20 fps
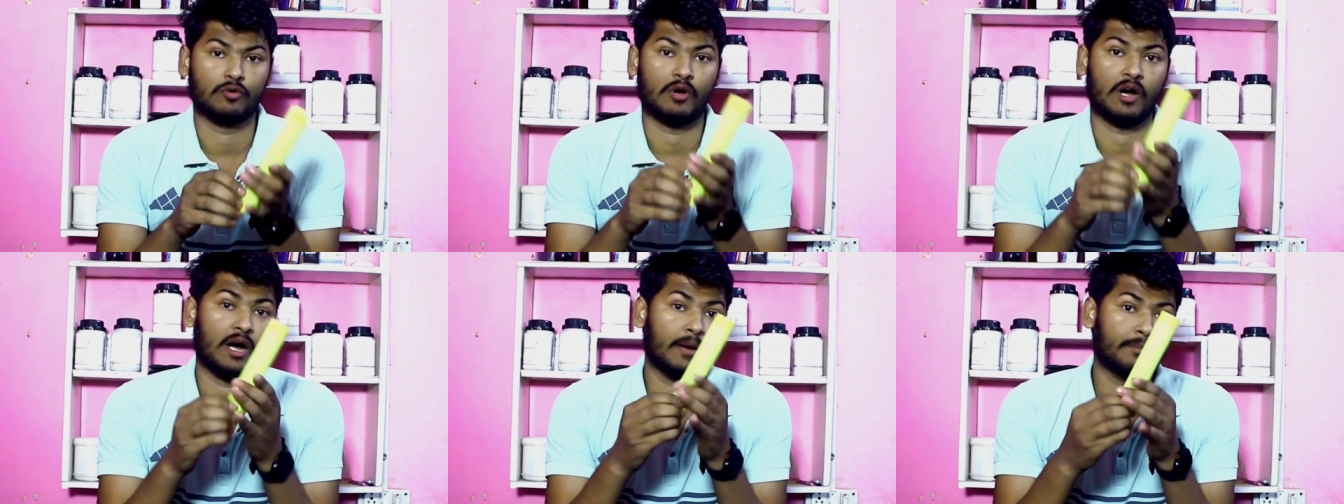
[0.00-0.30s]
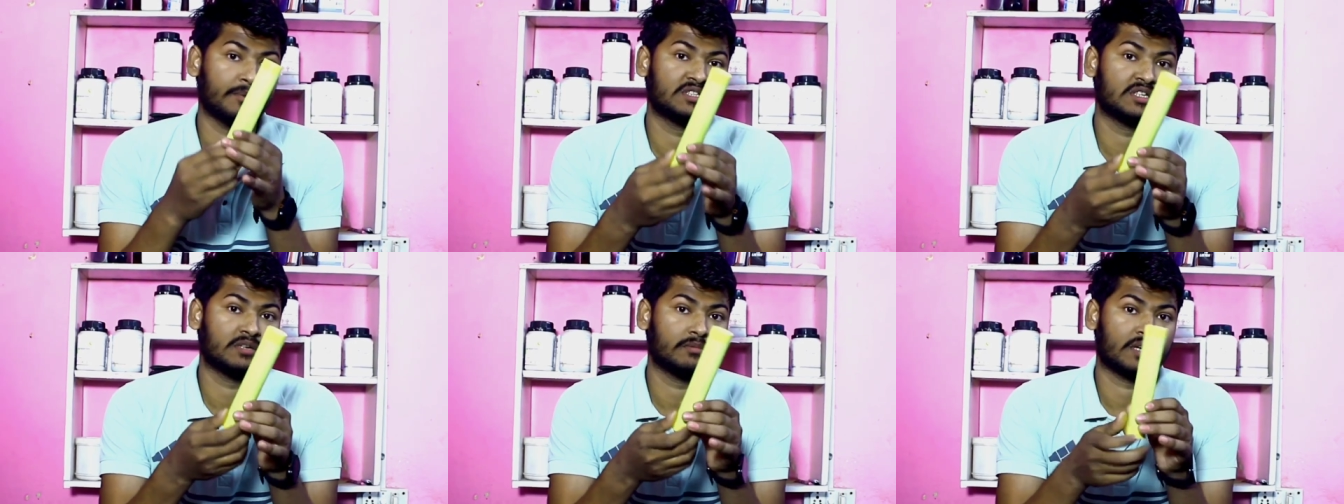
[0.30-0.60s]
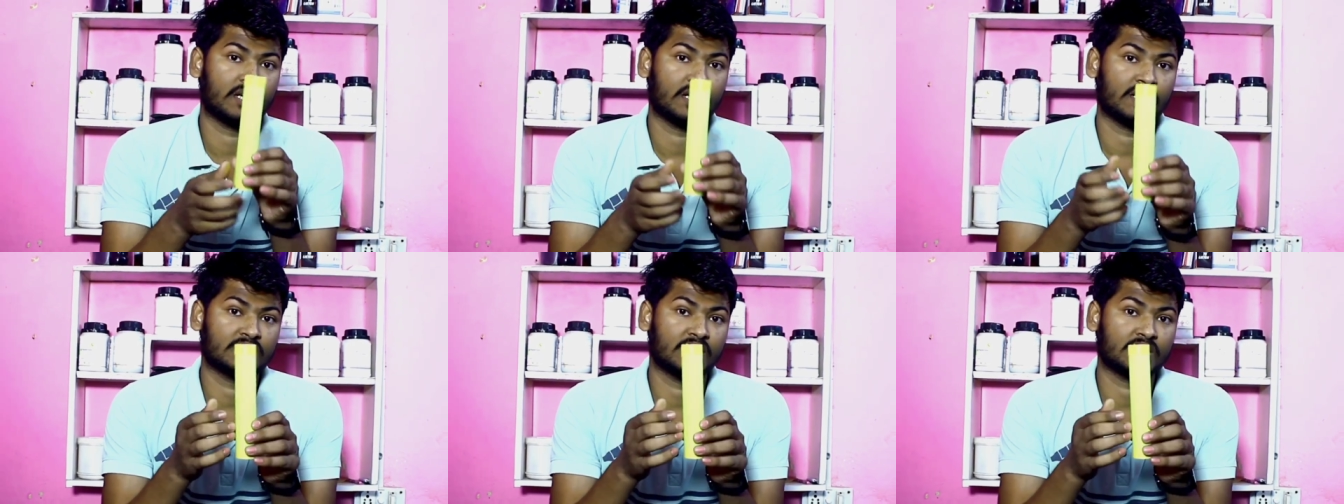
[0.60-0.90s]
तो आप इसे
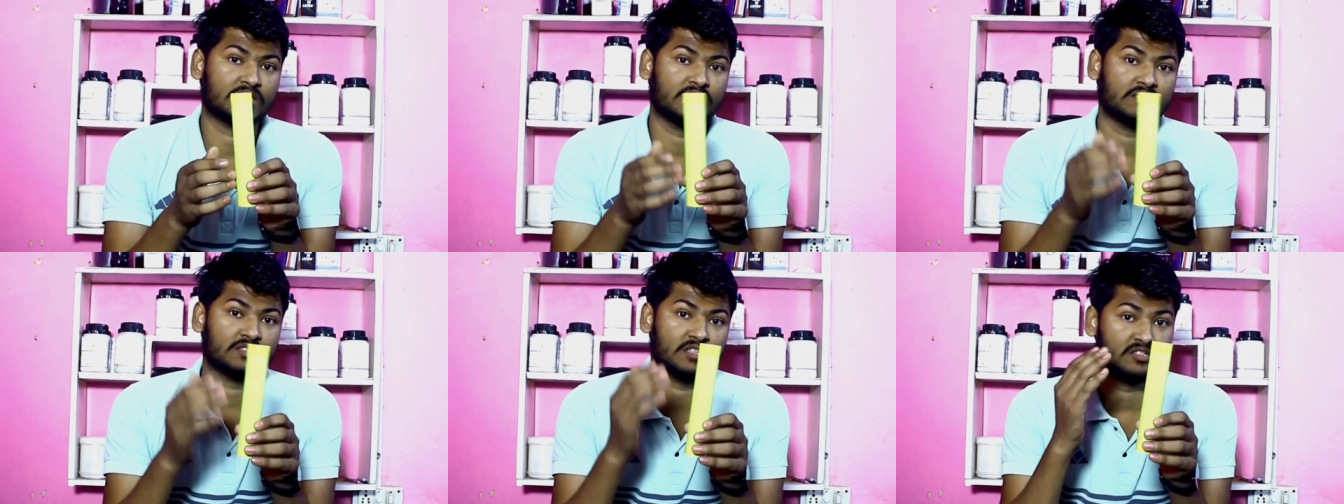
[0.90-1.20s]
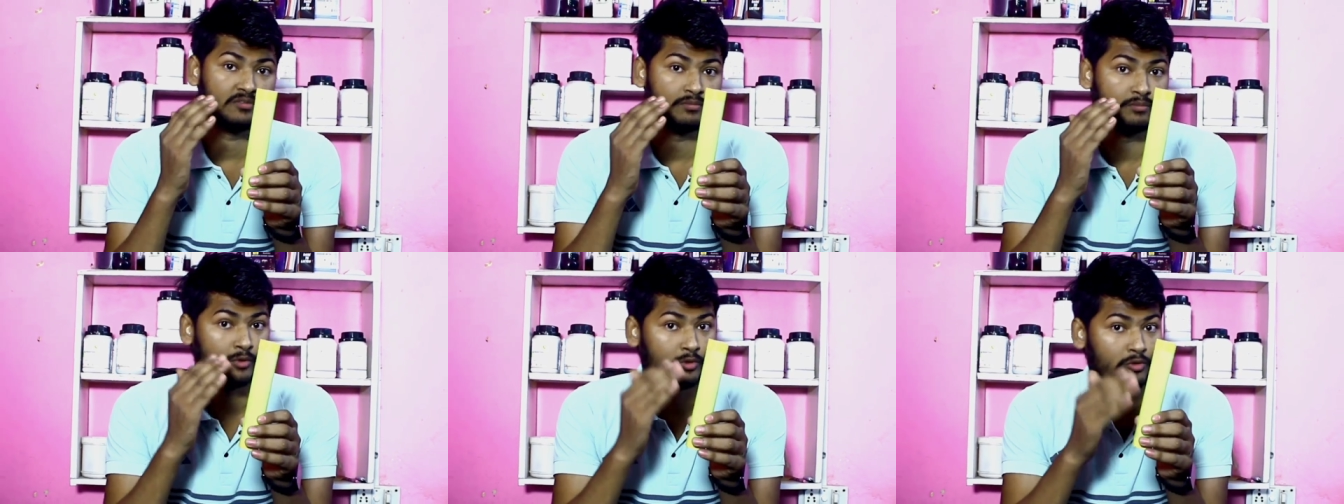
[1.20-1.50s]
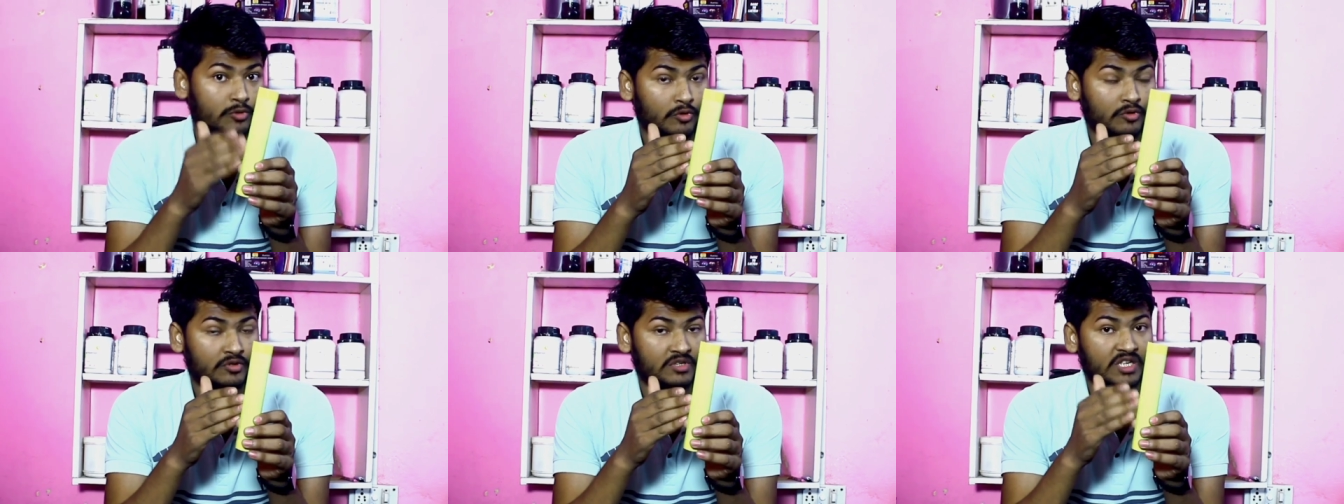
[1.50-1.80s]
बनाना चाहते हैं तो इस
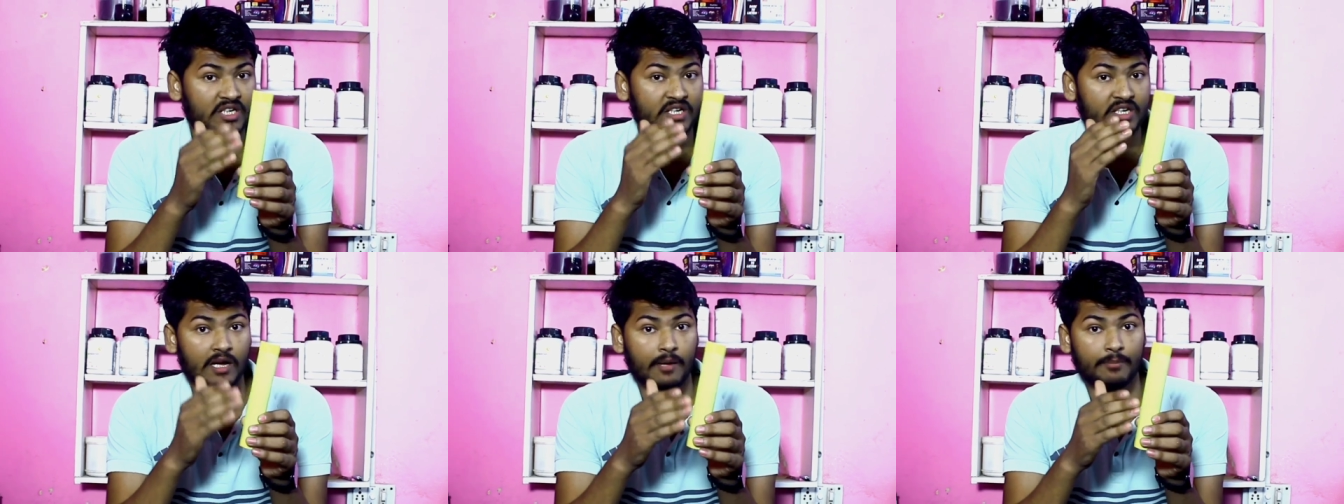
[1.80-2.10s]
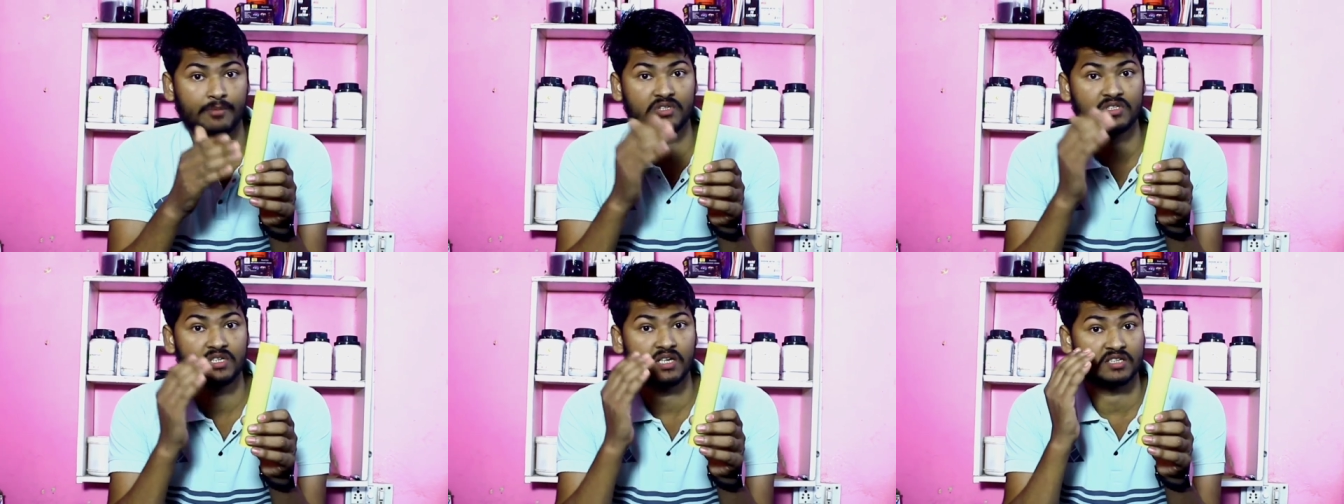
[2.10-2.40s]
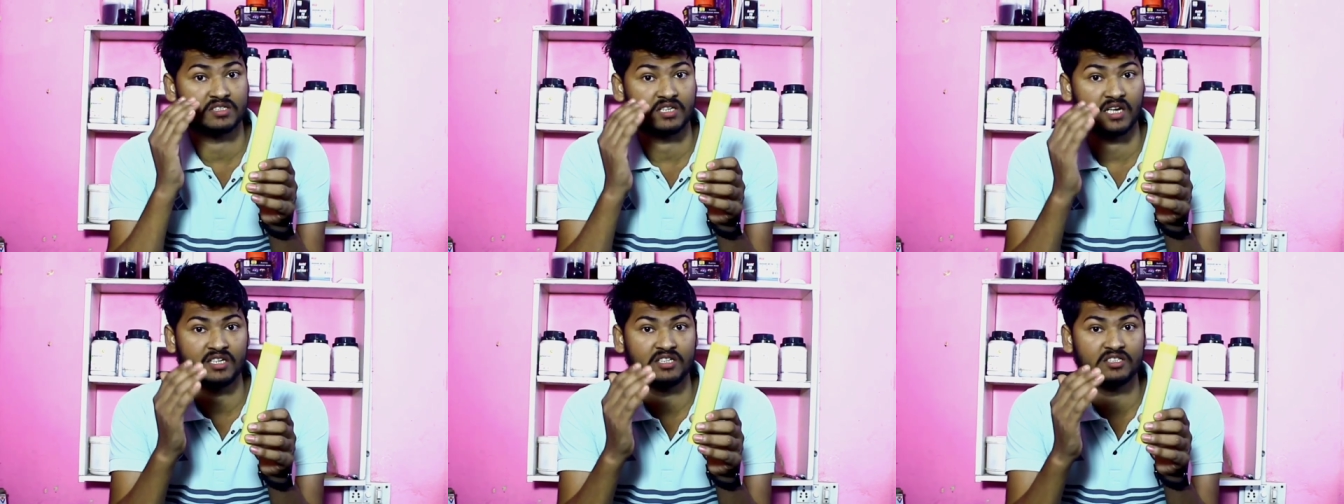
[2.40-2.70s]
वीडियो को देख के आप
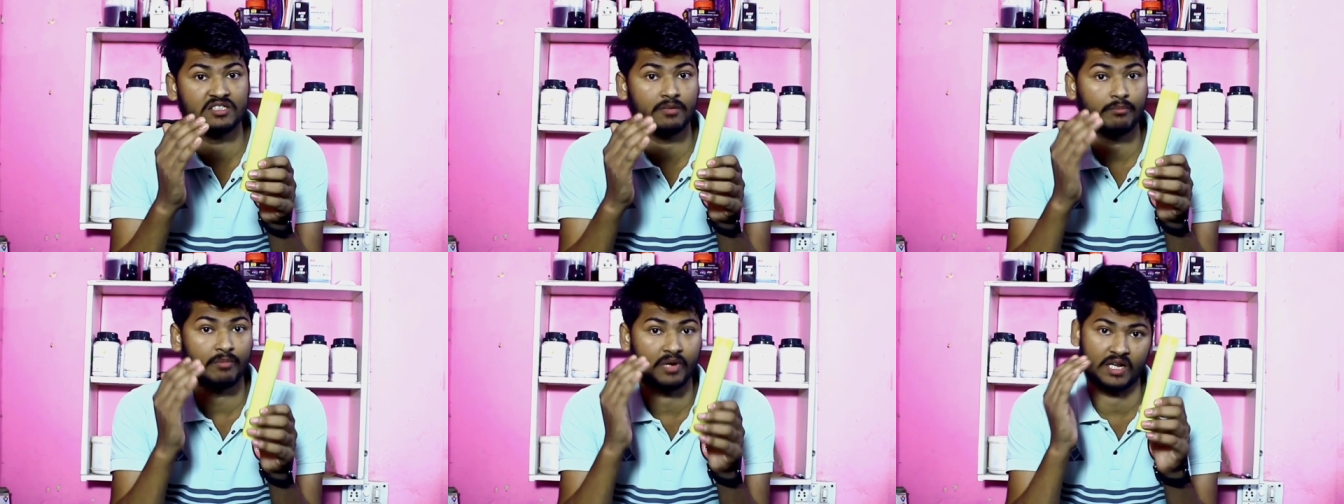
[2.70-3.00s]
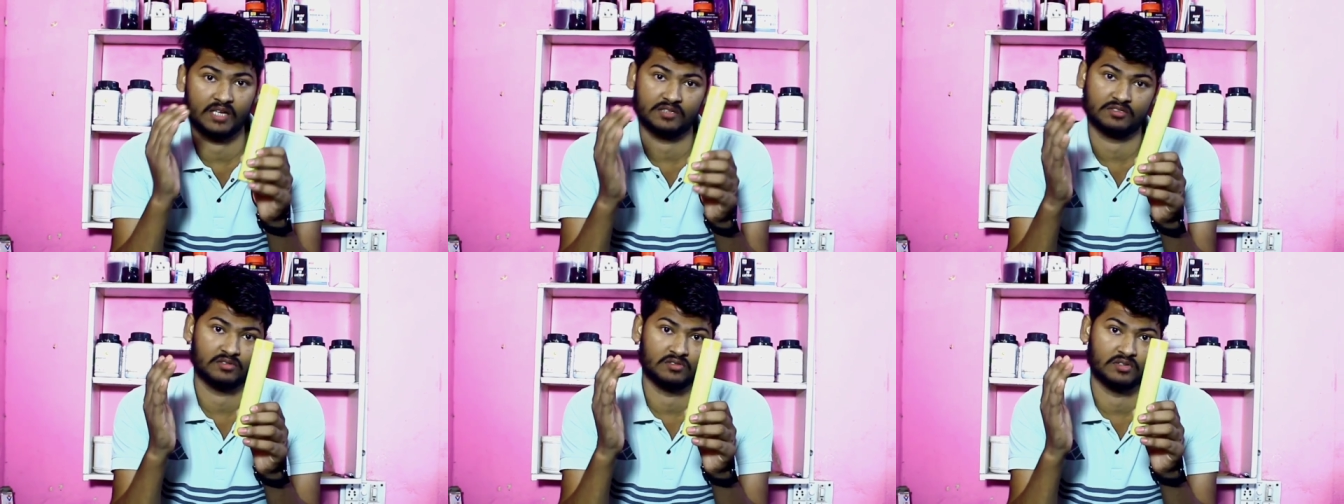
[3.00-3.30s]
इसे आसानी से बना